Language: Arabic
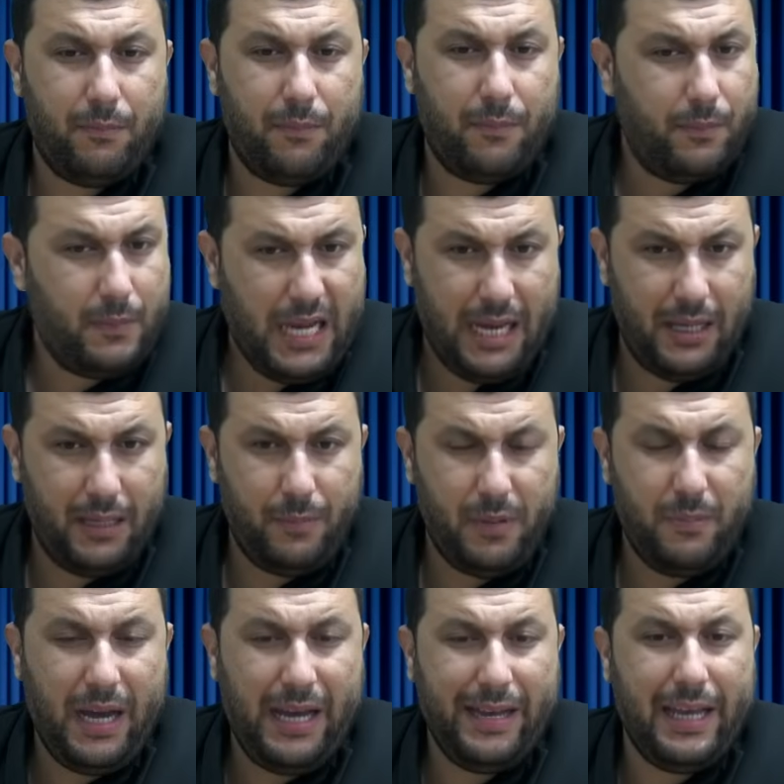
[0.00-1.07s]
يعني
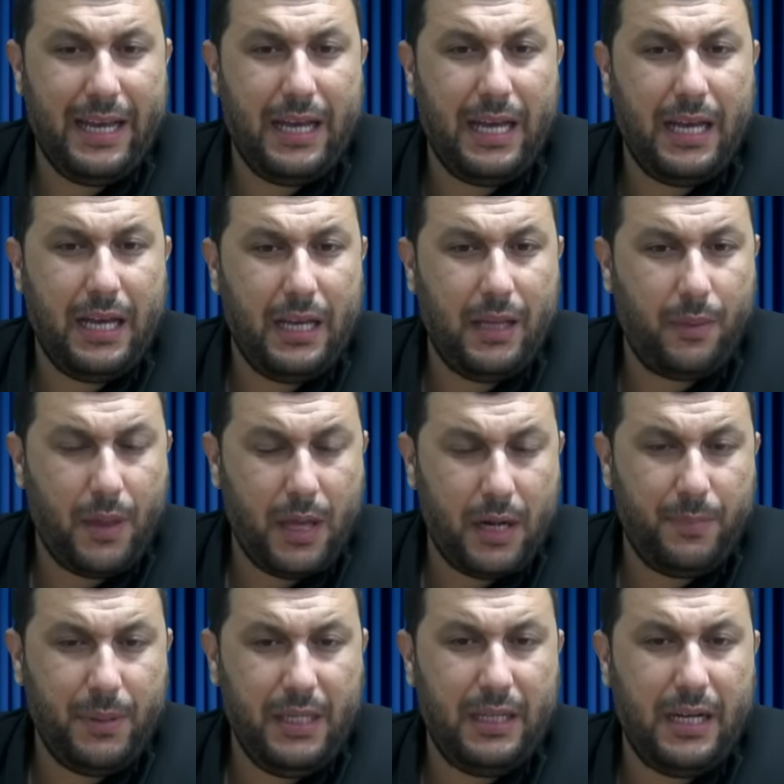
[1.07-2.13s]
بمعنى آه،
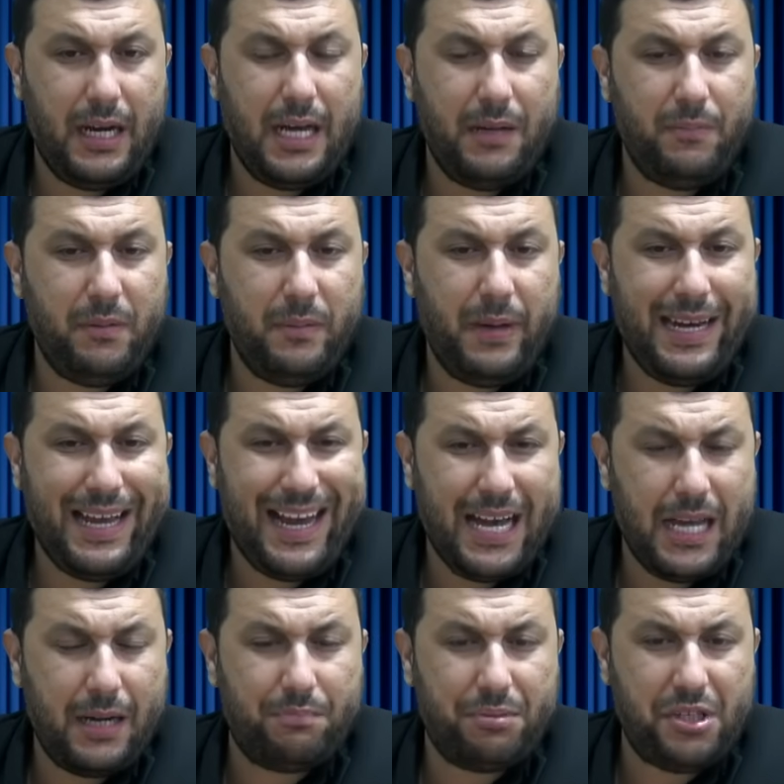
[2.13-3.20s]
ضرب إيران بمعنى
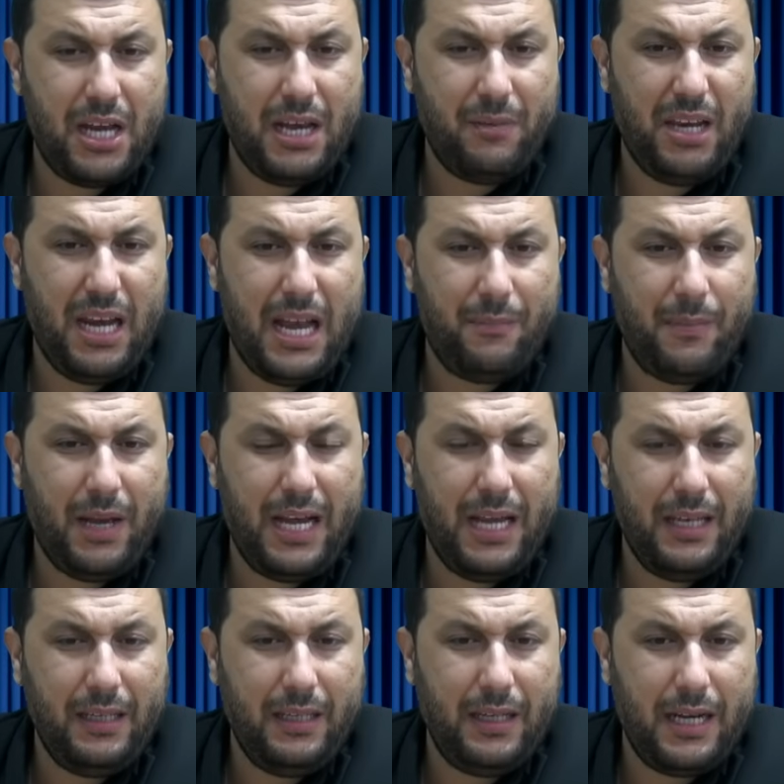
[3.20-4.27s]
حرب شاملة
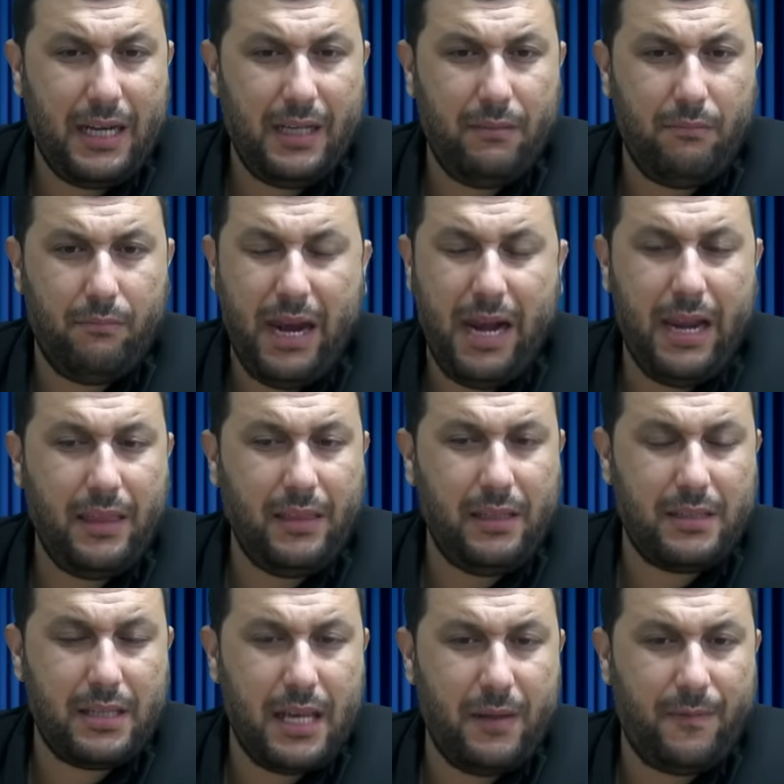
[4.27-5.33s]
مع إيران ما الذي
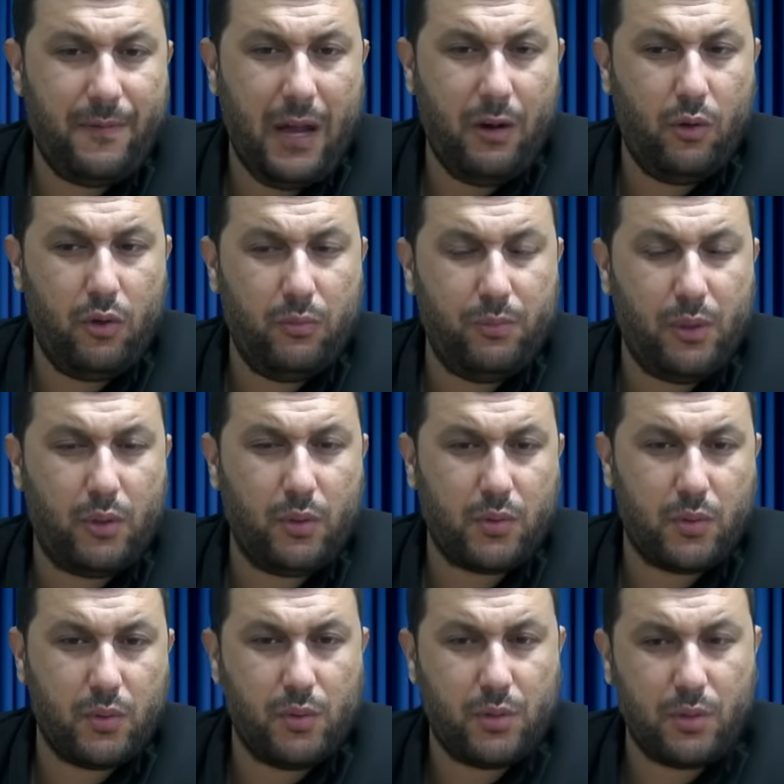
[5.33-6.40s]
سيفعله
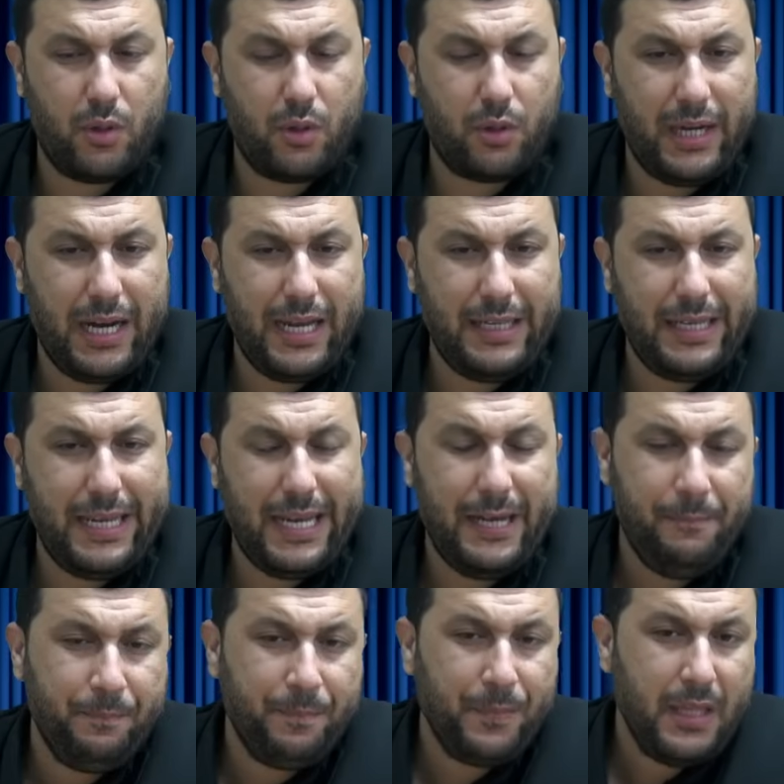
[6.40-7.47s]
بخصوص
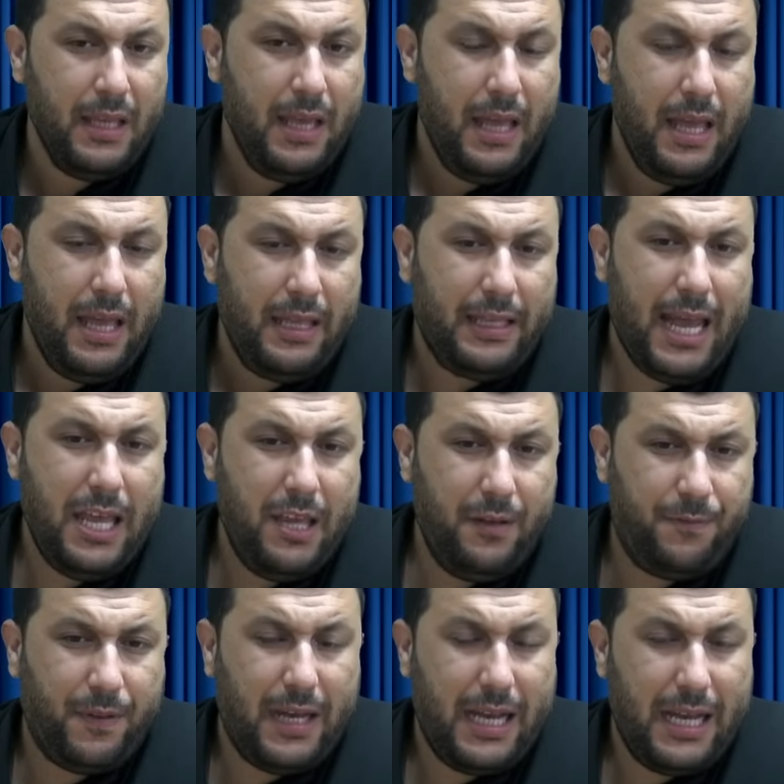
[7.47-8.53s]
أوكرانيا
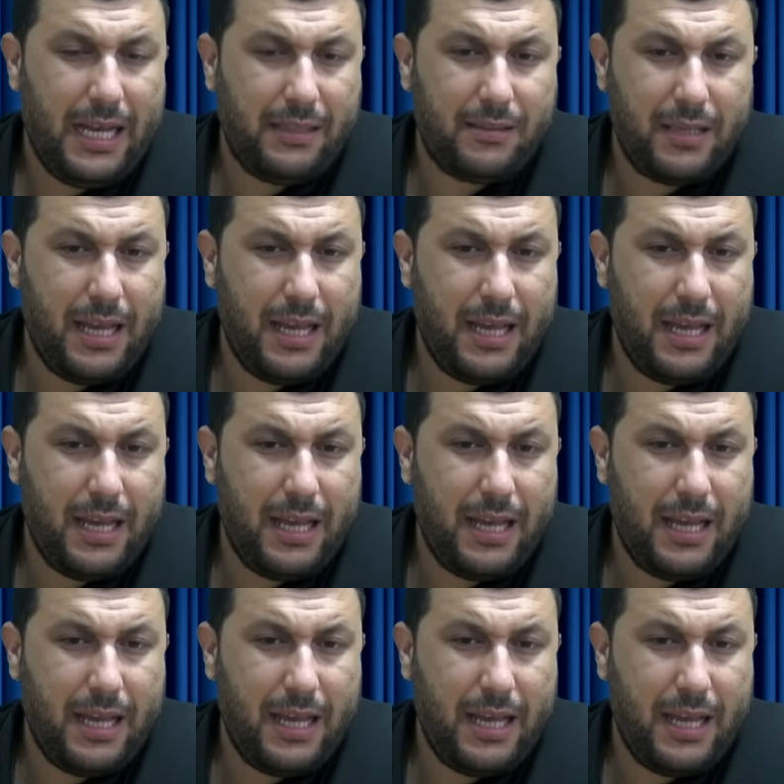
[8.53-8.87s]
كيف س